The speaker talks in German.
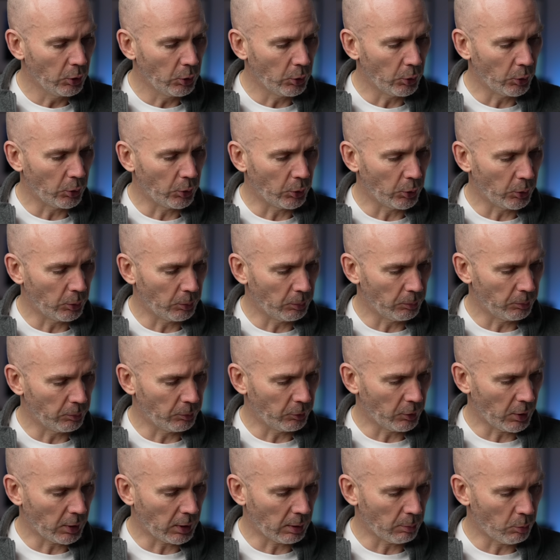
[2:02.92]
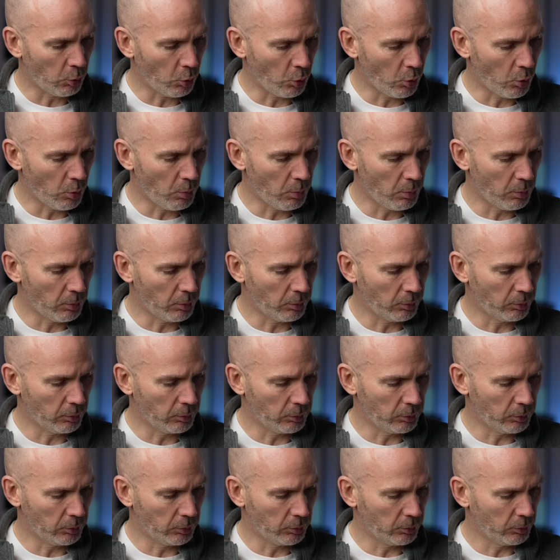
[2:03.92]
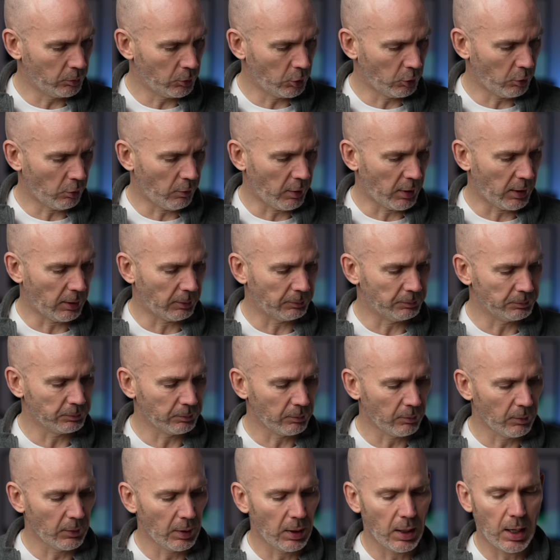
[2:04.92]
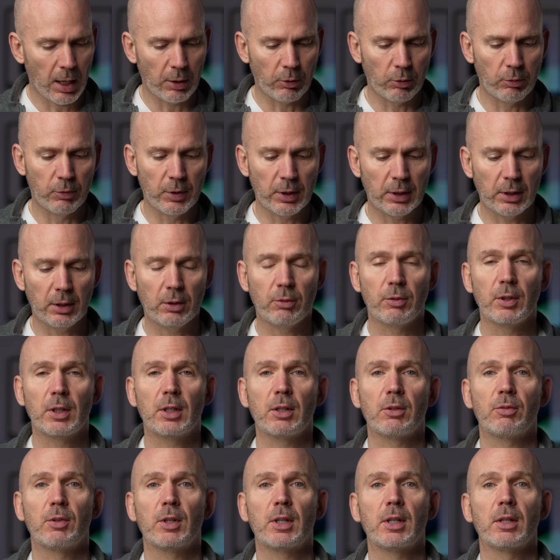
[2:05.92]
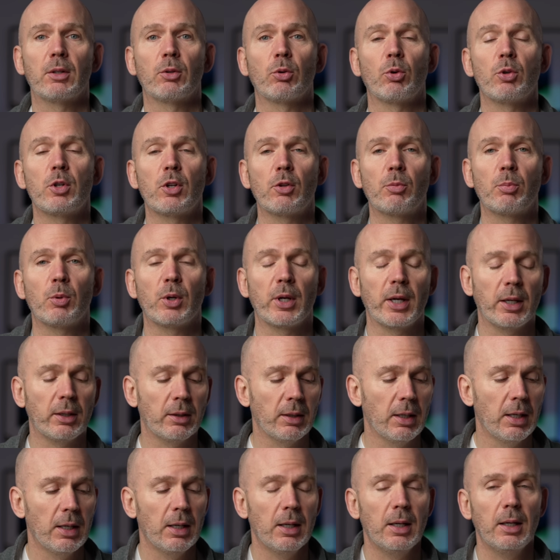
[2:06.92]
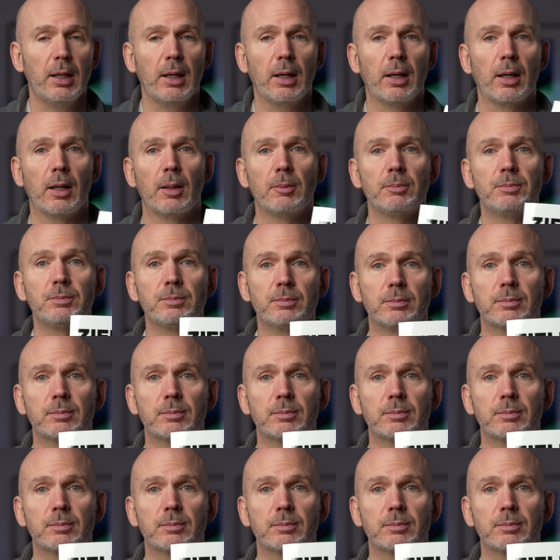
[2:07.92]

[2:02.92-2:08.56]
ähm, Sarah Böhm und so weiter. Also wirklich, wirklich, wirklich ein rundes Projekt. Ähm,